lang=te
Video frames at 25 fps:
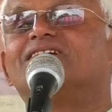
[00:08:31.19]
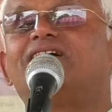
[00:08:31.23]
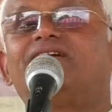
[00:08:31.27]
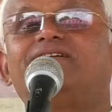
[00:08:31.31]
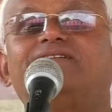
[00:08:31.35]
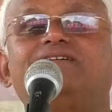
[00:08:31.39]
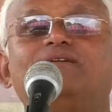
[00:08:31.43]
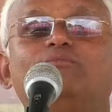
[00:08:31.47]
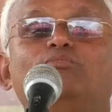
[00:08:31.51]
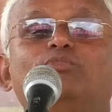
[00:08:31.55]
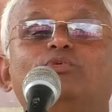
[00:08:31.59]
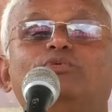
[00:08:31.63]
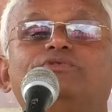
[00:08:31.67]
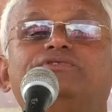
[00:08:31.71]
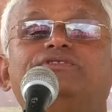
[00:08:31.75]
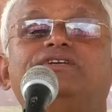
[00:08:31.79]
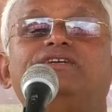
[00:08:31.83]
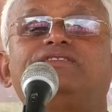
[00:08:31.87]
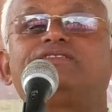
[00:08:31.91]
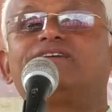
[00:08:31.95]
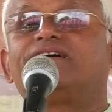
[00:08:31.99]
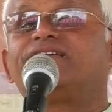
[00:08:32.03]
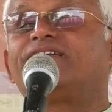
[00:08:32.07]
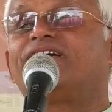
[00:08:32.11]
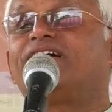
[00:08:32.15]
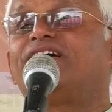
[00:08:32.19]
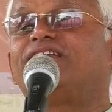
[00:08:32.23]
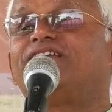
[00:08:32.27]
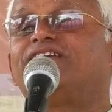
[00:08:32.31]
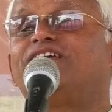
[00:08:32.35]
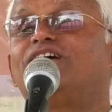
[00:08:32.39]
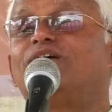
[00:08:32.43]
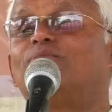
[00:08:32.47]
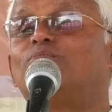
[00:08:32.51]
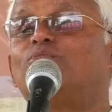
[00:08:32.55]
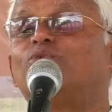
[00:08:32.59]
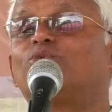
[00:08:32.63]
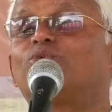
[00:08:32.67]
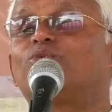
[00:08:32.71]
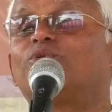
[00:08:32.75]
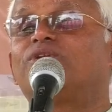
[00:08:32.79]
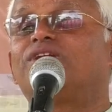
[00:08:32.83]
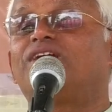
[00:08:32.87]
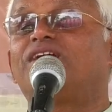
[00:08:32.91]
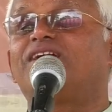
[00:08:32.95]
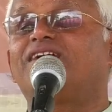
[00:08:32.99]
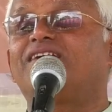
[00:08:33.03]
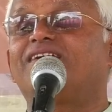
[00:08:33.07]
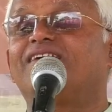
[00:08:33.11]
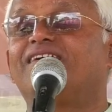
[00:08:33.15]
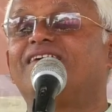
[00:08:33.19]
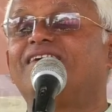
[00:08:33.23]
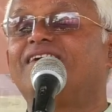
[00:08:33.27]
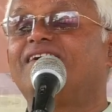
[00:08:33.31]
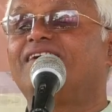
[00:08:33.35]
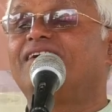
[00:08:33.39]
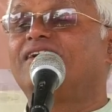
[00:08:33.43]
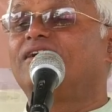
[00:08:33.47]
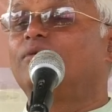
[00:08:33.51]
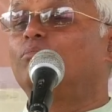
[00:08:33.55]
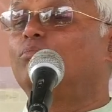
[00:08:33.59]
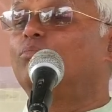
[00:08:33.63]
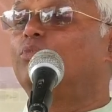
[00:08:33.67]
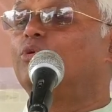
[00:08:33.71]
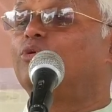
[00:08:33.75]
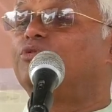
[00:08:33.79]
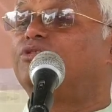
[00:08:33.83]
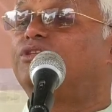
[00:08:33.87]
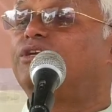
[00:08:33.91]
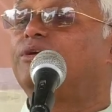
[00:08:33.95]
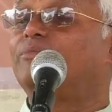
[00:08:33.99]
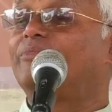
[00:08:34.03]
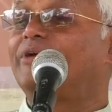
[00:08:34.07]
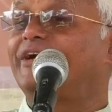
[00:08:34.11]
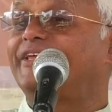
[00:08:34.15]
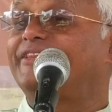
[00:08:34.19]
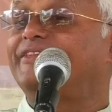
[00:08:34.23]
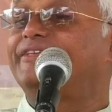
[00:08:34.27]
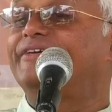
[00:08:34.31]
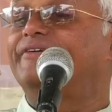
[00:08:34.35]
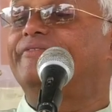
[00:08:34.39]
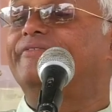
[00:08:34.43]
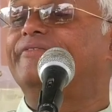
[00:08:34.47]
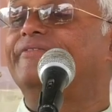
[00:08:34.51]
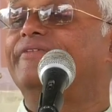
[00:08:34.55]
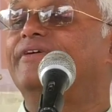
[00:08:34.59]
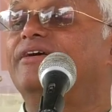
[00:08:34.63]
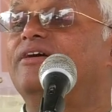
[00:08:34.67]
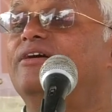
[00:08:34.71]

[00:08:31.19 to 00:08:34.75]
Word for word: అంటే బుద్ధితనాన్ని అమ్ముకునే బుద్ధిమాంద్యం